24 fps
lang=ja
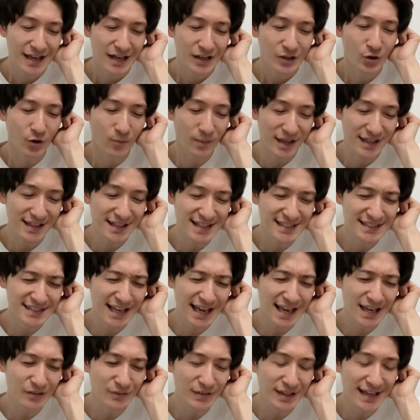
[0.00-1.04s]
ごめんな
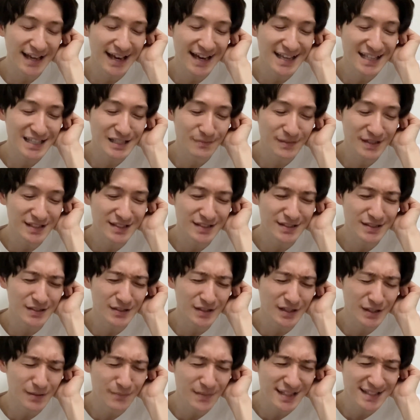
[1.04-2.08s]
さい。お願いします。
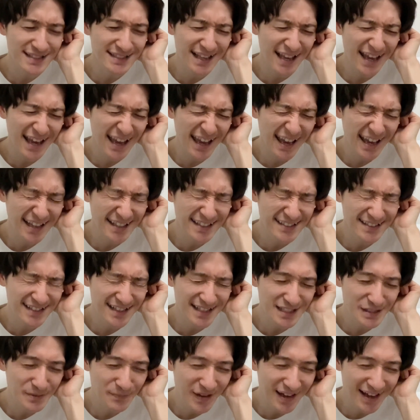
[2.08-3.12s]
すいません。失
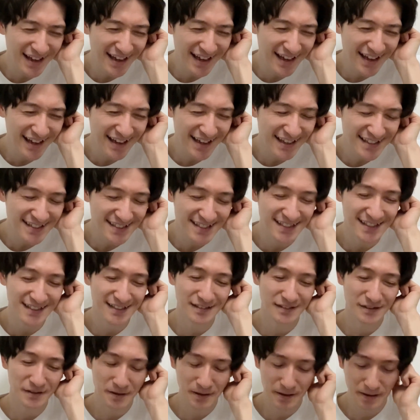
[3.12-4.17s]
礼します。
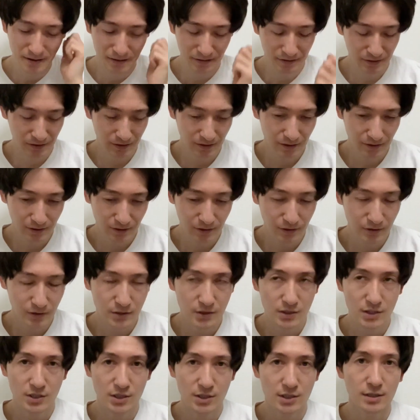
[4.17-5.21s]

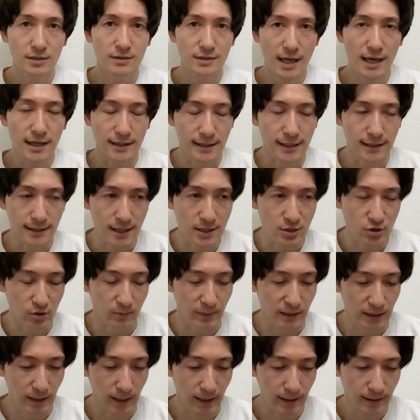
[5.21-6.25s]
で、で、で、ちょっと
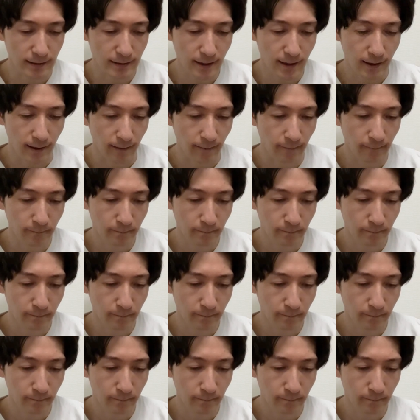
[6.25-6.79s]
待ってね。で、